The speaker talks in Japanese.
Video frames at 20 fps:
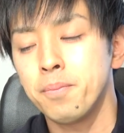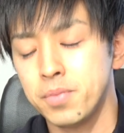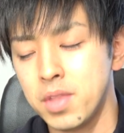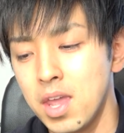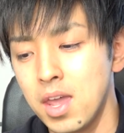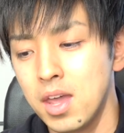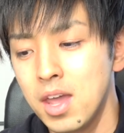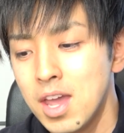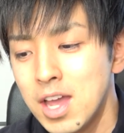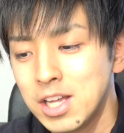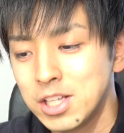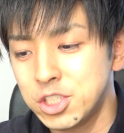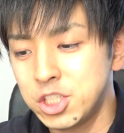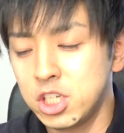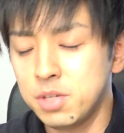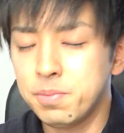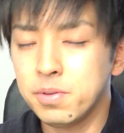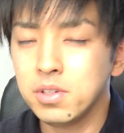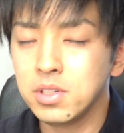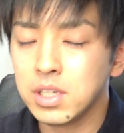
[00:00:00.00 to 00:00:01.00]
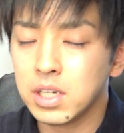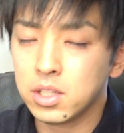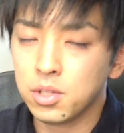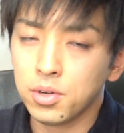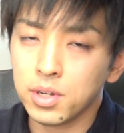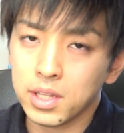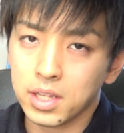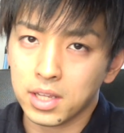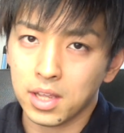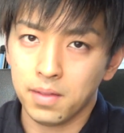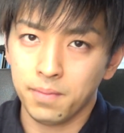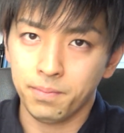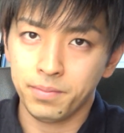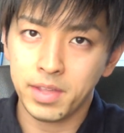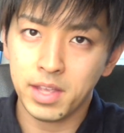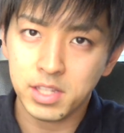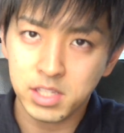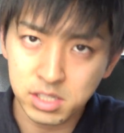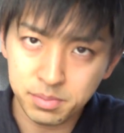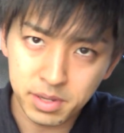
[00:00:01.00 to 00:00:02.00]
で、自分がどれだけ
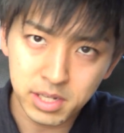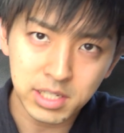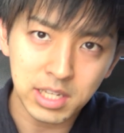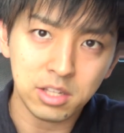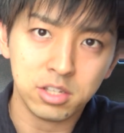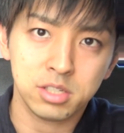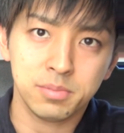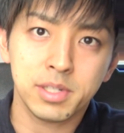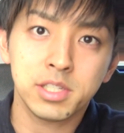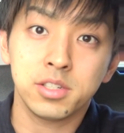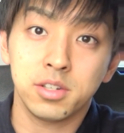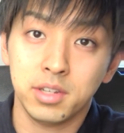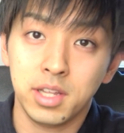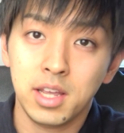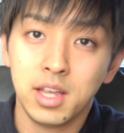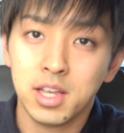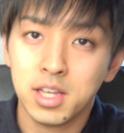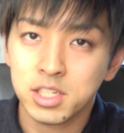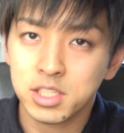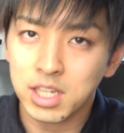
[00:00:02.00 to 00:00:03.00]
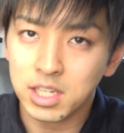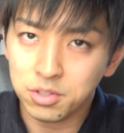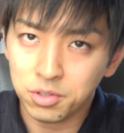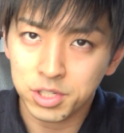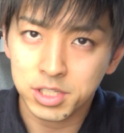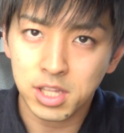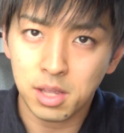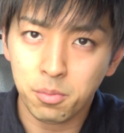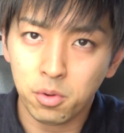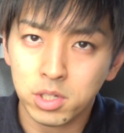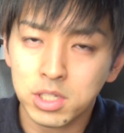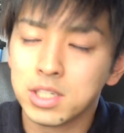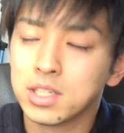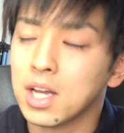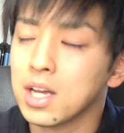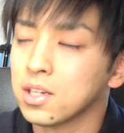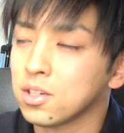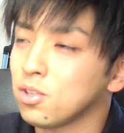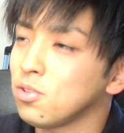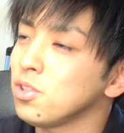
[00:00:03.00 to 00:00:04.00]
熱弁したとしますよね。したとしても、じゃあ
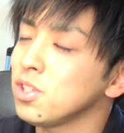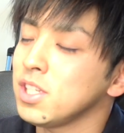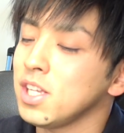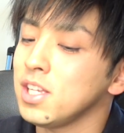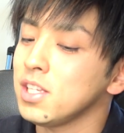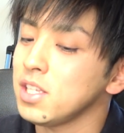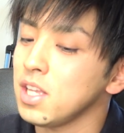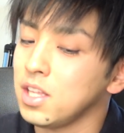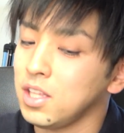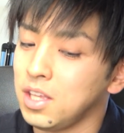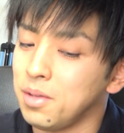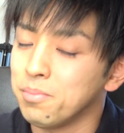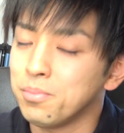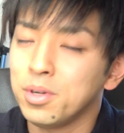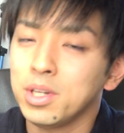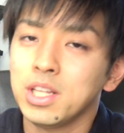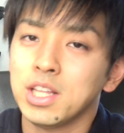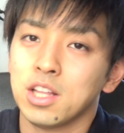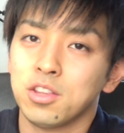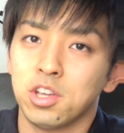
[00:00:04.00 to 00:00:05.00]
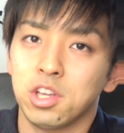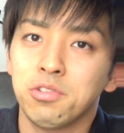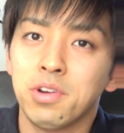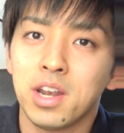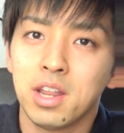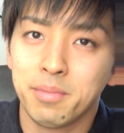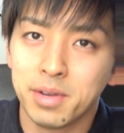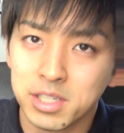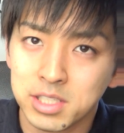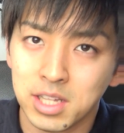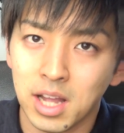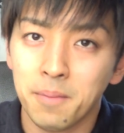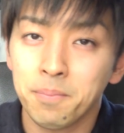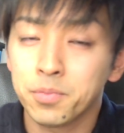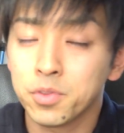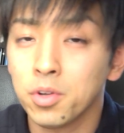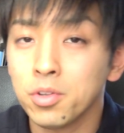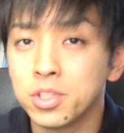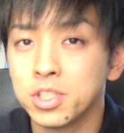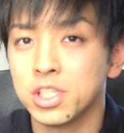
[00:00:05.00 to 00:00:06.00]
学校の先生に無理だと言われました。
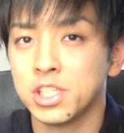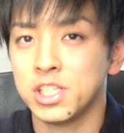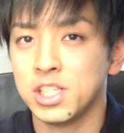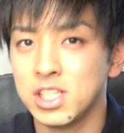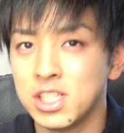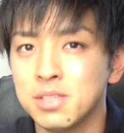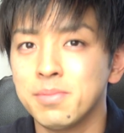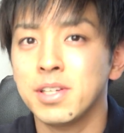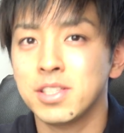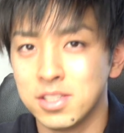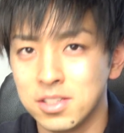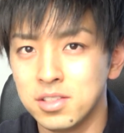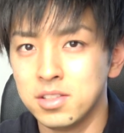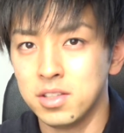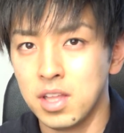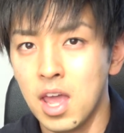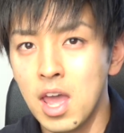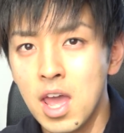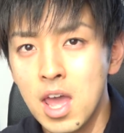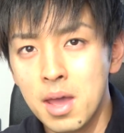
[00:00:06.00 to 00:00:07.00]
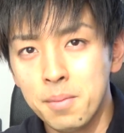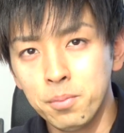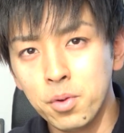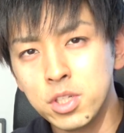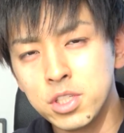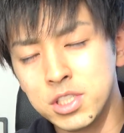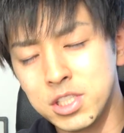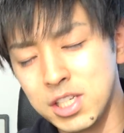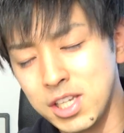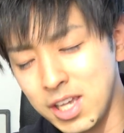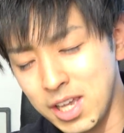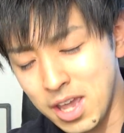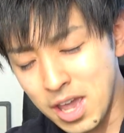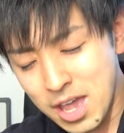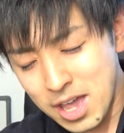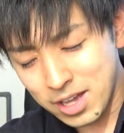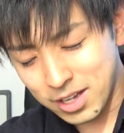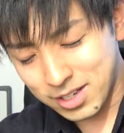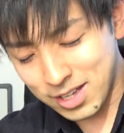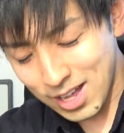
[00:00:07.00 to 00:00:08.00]
どっち信じますって。もし
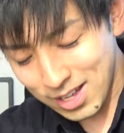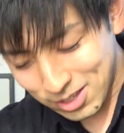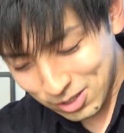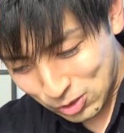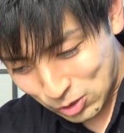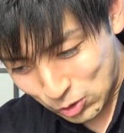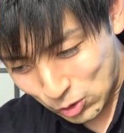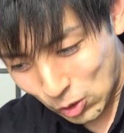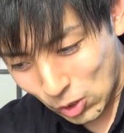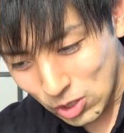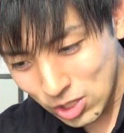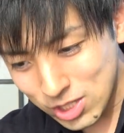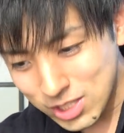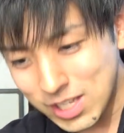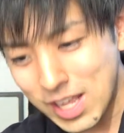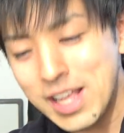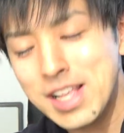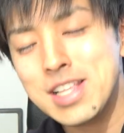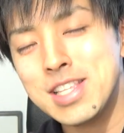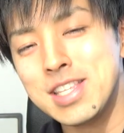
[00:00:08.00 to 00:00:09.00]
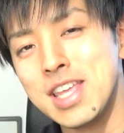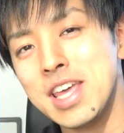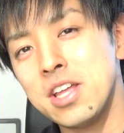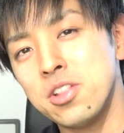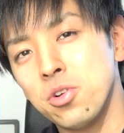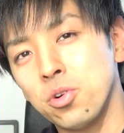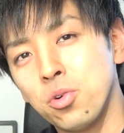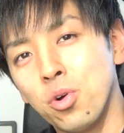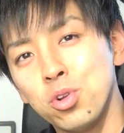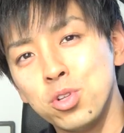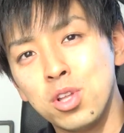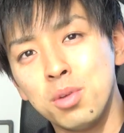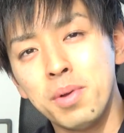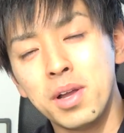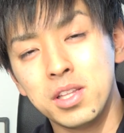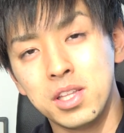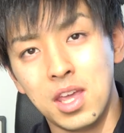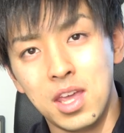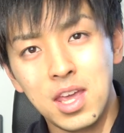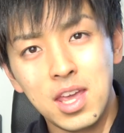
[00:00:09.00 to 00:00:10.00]
学校の先生の言
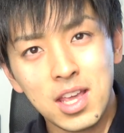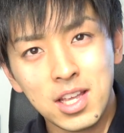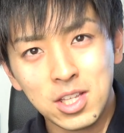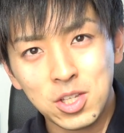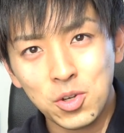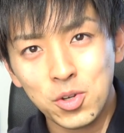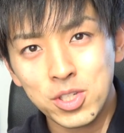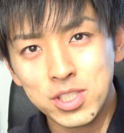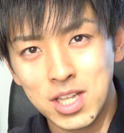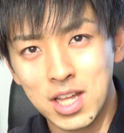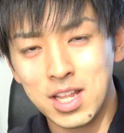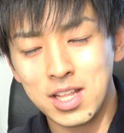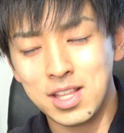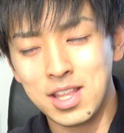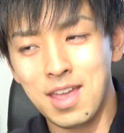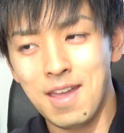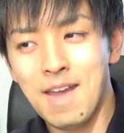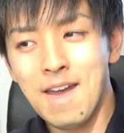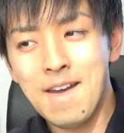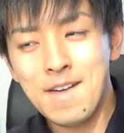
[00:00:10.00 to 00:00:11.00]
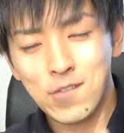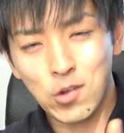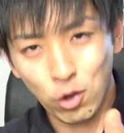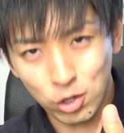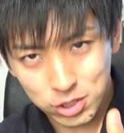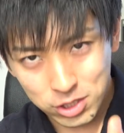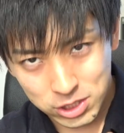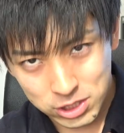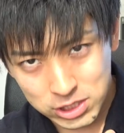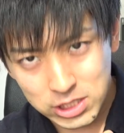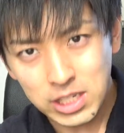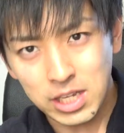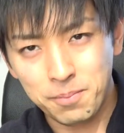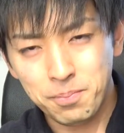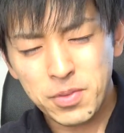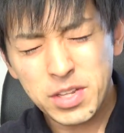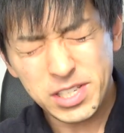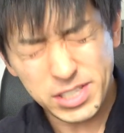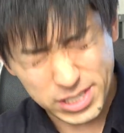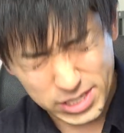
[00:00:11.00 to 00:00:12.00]
葉に影響されて、こっち
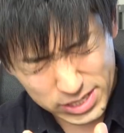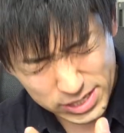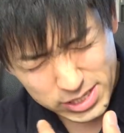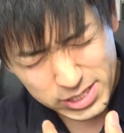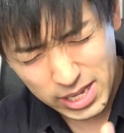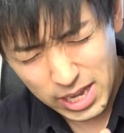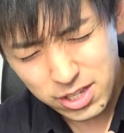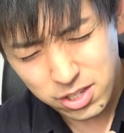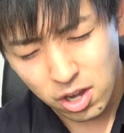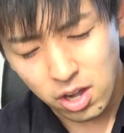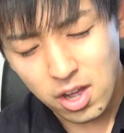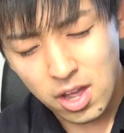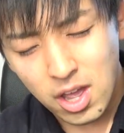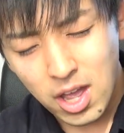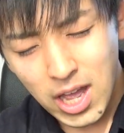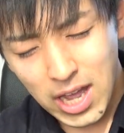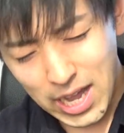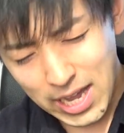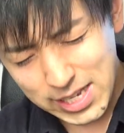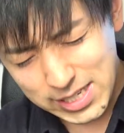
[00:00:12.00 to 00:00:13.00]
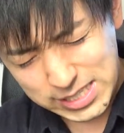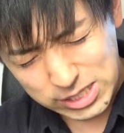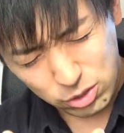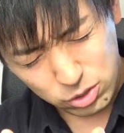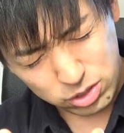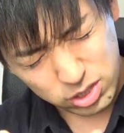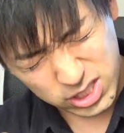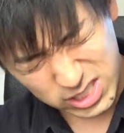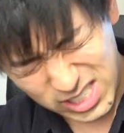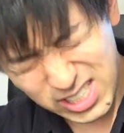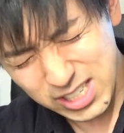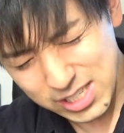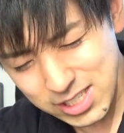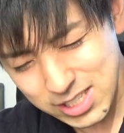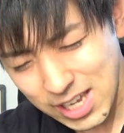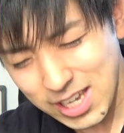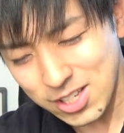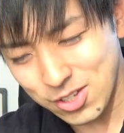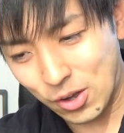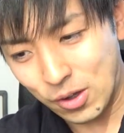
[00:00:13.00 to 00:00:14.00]
信じたいと、ハイジのこと信じ
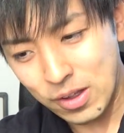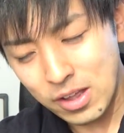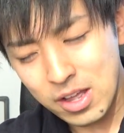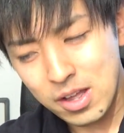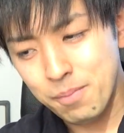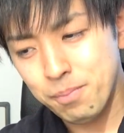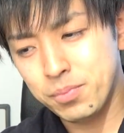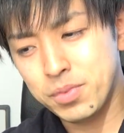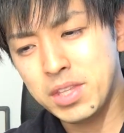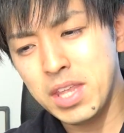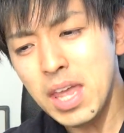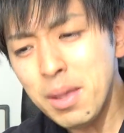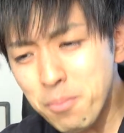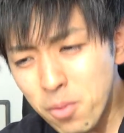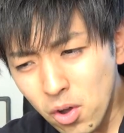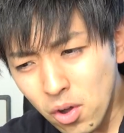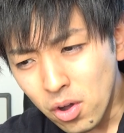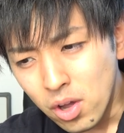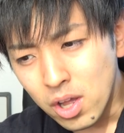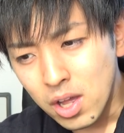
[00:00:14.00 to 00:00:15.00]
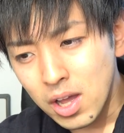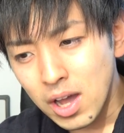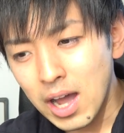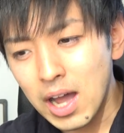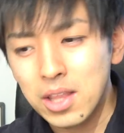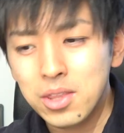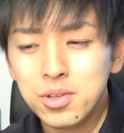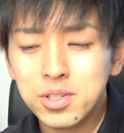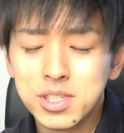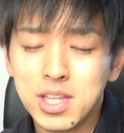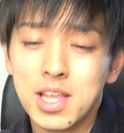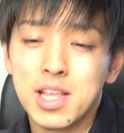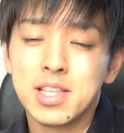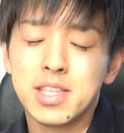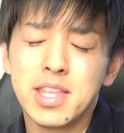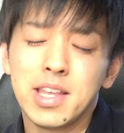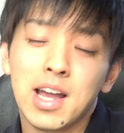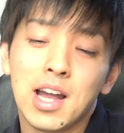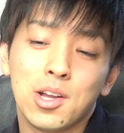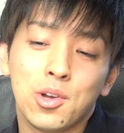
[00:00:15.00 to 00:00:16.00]
たいと、でもあの先
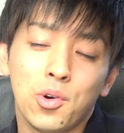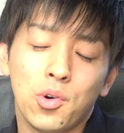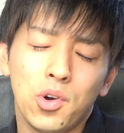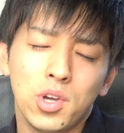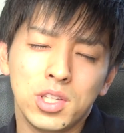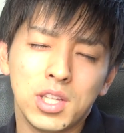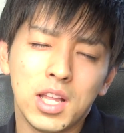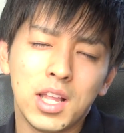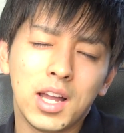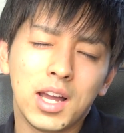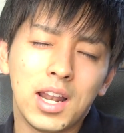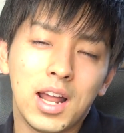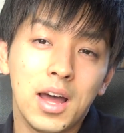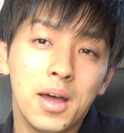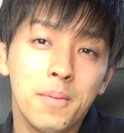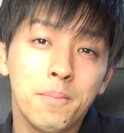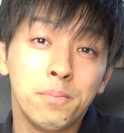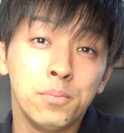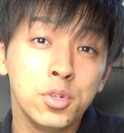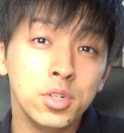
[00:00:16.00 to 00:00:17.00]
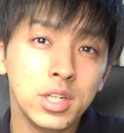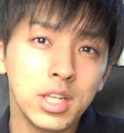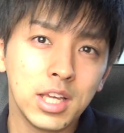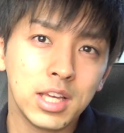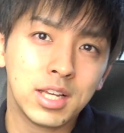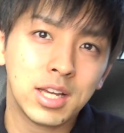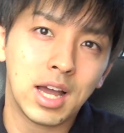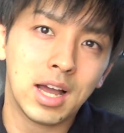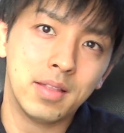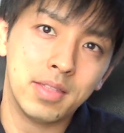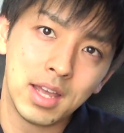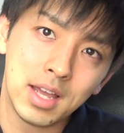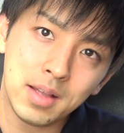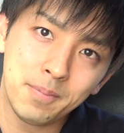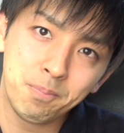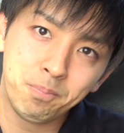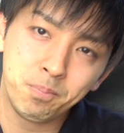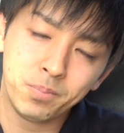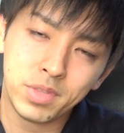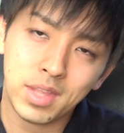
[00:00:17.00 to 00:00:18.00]
生がこう言ってたから無理か
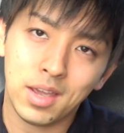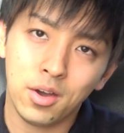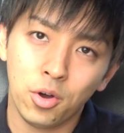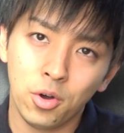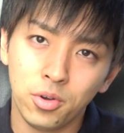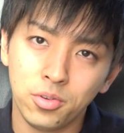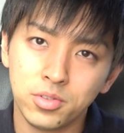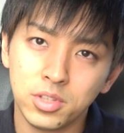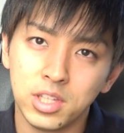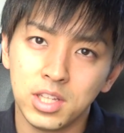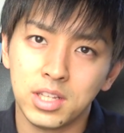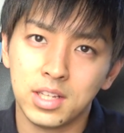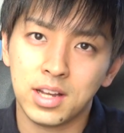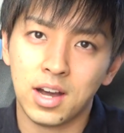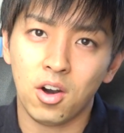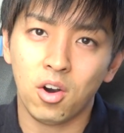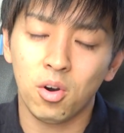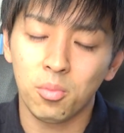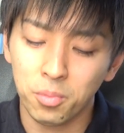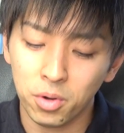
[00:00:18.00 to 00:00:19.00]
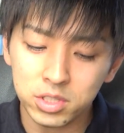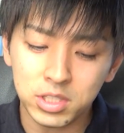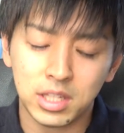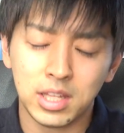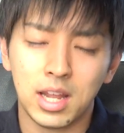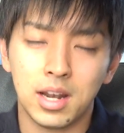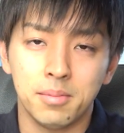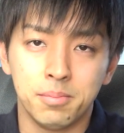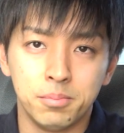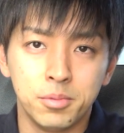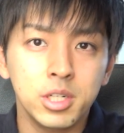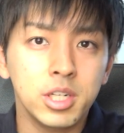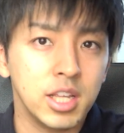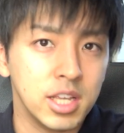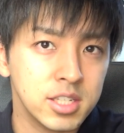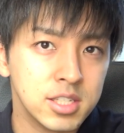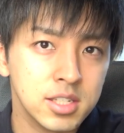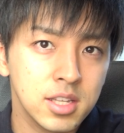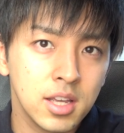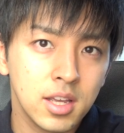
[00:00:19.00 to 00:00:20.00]
なって本人が思ってたら無理
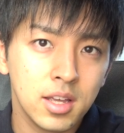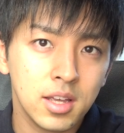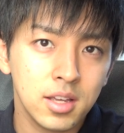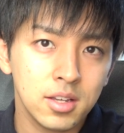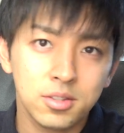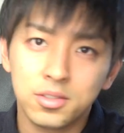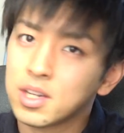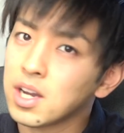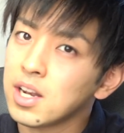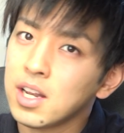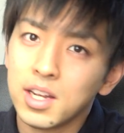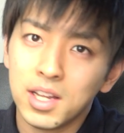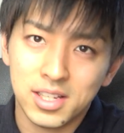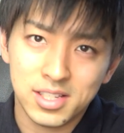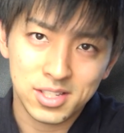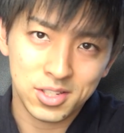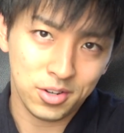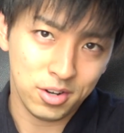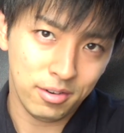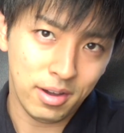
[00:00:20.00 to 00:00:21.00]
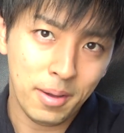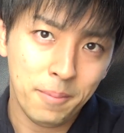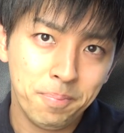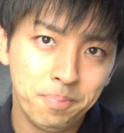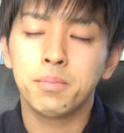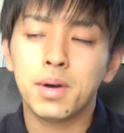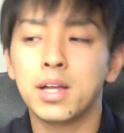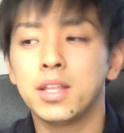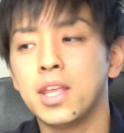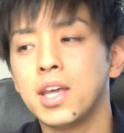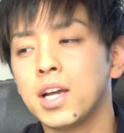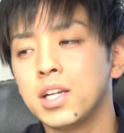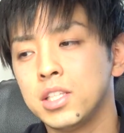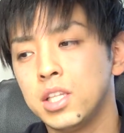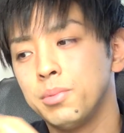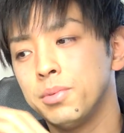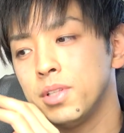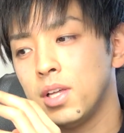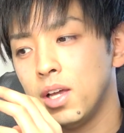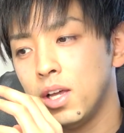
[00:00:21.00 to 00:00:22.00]
です。受からないです、それは。まあ
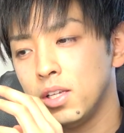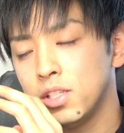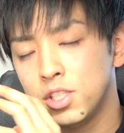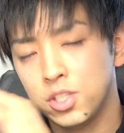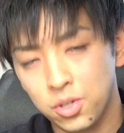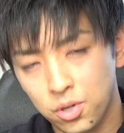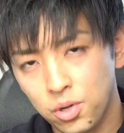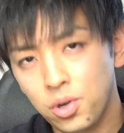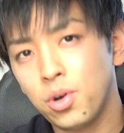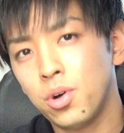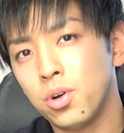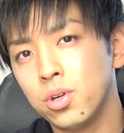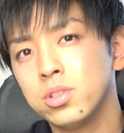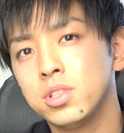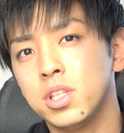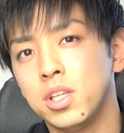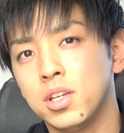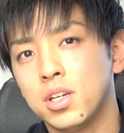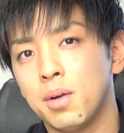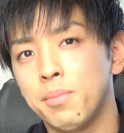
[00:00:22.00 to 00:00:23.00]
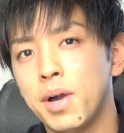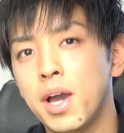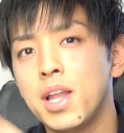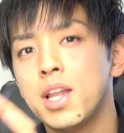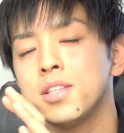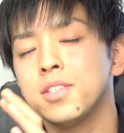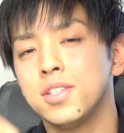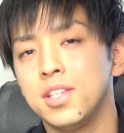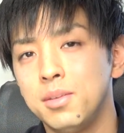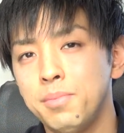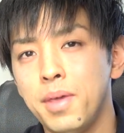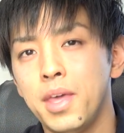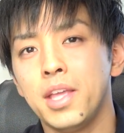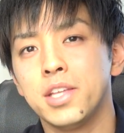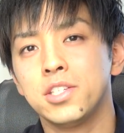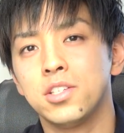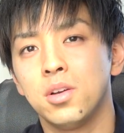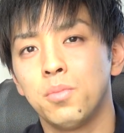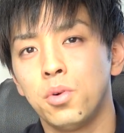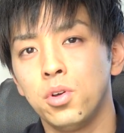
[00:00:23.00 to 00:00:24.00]
ネガティブな情報っていうか
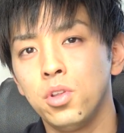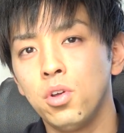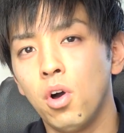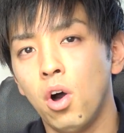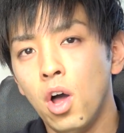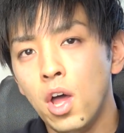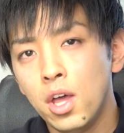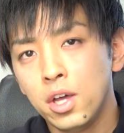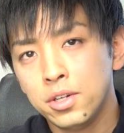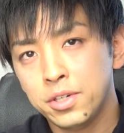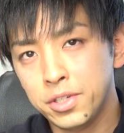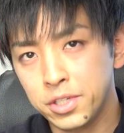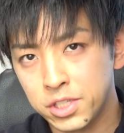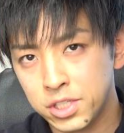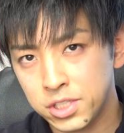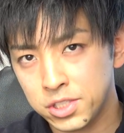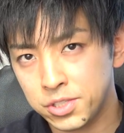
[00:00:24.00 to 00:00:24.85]
マイナスイメージのものを払